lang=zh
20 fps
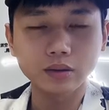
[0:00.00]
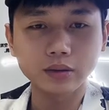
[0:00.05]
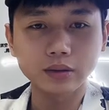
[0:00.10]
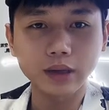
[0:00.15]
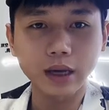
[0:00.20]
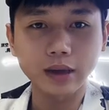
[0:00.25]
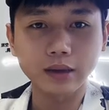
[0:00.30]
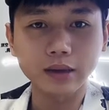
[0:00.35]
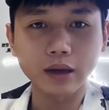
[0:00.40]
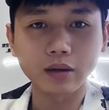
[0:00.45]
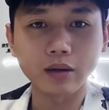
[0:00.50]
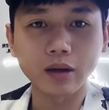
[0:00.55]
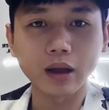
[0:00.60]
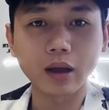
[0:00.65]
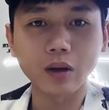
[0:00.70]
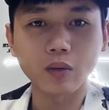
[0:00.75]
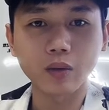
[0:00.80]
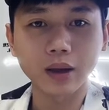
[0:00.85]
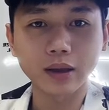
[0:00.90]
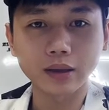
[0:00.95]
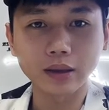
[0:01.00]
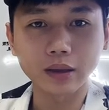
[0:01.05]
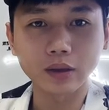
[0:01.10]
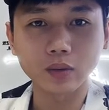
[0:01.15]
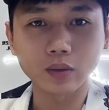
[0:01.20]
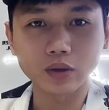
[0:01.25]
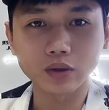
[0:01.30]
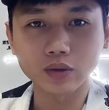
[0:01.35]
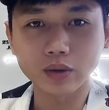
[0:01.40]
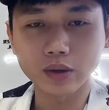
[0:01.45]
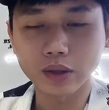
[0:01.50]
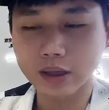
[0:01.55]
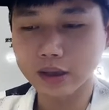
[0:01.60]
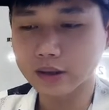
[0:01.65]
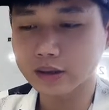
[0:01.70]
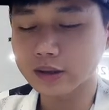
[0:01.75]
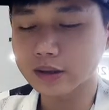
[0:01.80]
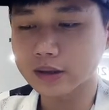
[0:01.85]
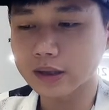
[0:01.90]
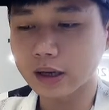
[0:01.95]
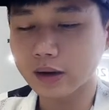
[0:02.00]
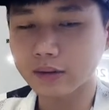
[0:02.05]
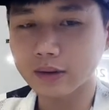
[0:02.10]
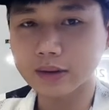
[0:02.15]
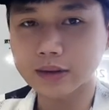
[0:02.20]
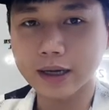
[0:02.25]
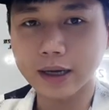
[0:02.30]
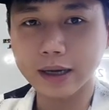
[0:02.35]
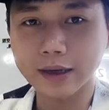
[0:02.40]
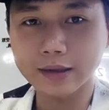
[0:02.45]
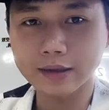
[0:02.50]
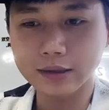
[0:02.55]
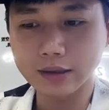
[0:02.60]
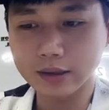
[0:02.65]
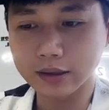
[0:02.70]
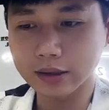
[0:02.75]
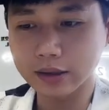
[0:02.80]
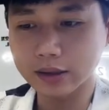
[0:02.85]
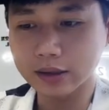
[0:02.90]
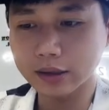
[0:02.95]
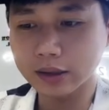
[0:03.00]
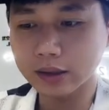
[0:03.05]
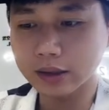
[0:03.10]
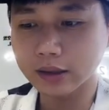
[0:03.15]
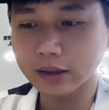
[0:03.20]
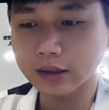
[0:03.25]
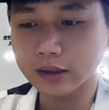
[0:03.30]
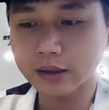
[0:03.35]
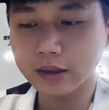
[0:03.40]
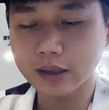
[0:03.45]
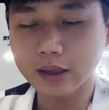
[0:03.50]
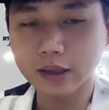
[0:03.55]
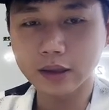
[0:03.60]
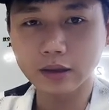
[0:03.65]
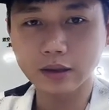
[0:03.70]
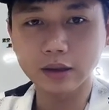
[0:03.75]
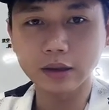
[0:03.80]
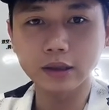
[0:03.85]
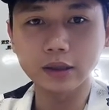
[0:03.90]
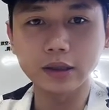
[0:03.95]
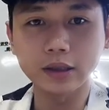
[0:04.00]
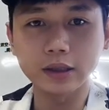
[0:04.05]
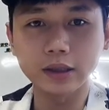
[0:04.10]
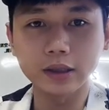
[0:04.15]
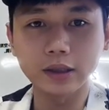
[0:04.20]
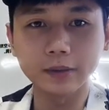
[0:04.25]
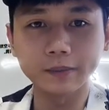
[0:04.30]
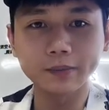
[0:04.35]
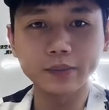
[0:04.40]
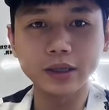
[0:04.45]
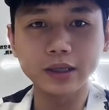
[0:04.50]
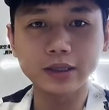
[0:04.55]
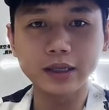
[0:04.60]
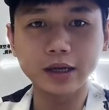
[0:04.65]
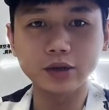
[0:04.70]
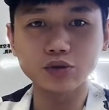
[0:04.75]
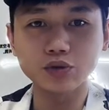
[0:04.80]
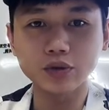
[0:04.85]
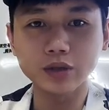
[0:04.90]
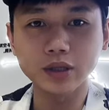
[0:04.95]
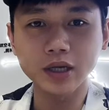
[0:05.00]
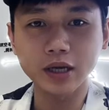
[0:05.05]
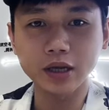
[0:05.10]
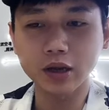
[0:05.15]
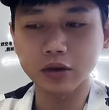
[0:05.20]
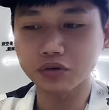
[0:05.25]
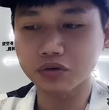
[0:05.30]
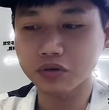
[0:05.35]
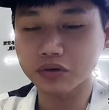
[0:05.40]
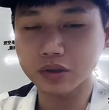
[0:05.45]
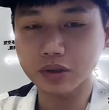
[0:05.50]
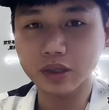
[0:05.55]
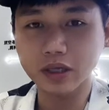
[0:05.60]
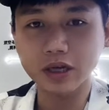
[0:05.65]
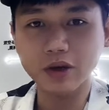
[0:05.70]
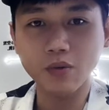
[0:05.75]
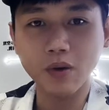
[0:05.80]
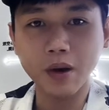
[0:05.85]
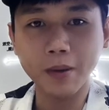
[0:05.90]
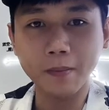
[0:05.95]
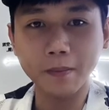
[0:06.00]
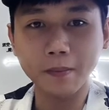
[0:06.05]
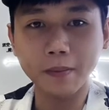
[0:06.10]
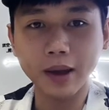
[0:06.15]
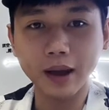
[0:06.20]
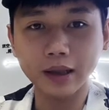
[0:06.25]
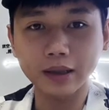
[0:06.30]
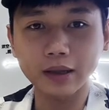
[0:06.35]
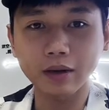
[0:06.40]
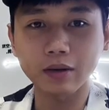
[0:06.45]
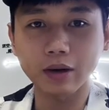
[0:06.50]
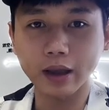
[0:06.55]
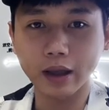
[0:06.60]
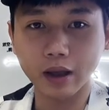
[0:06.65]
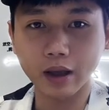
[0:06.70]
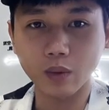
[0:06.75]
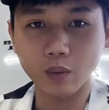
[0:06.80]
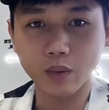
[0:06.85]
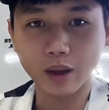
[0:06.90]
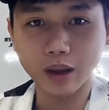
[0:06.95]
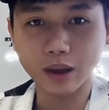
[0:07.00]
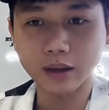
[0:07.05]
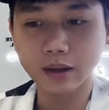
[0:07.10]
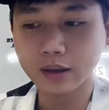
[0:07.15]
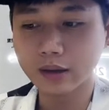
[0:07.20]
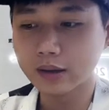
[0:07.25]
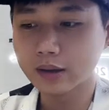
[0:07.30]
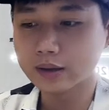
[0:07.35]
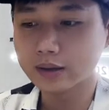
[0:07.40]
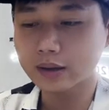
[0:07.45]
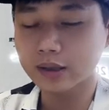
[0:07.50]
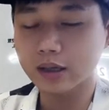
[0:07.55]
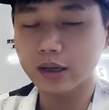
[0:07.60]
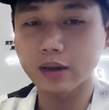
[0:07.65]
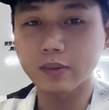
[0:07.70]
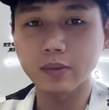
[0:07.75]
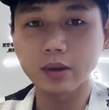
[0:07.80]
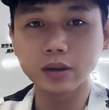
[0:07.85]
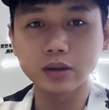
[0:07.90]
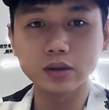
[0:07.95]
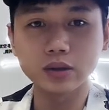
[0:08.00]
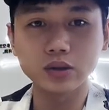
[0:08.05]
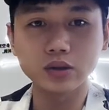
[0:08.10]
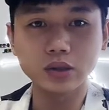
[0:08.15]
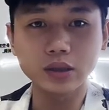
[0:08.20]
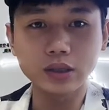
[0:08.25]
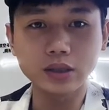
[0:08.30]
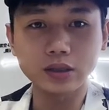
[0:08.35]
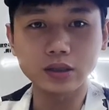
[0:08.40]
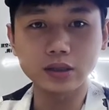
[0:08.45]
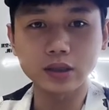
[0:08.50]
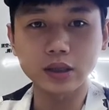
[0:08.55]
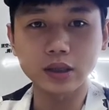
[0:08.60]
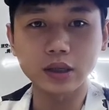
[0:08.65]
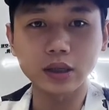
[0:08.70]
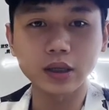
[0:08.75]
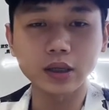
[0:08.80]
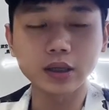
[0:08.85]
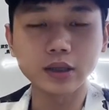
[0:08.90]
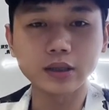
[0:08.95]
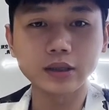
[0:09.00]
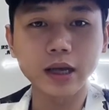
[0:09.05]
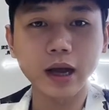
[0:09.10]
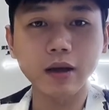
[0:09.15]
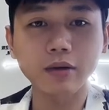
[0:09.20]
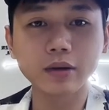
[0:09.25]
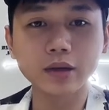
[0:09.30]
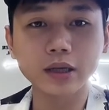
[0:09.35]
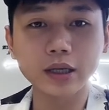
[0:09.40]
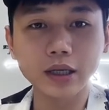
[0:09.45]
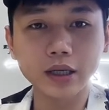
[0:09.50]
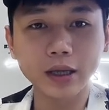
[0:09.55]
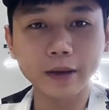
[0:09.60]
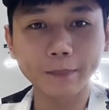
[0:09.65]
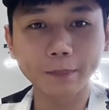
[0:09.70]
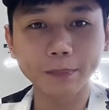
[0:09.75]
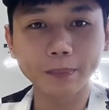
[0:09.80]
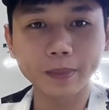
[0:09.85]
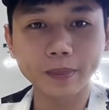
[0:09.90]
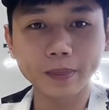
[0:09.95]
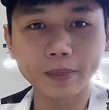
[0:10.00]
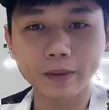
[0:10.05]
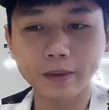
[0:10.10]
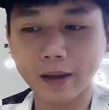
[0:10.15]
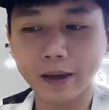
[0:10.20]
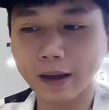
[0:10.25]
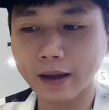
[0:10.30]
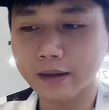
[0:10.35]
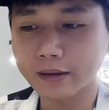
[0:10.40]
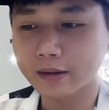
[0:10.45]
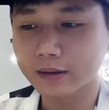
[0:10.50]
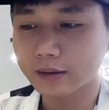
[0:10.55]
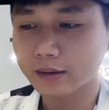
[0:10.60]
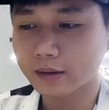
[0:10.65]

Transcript: 涨到两万呢，我就停止交易，在这个特定的一个币价区间，也就是一万八到两万，这里面进行一个交易的，对吧？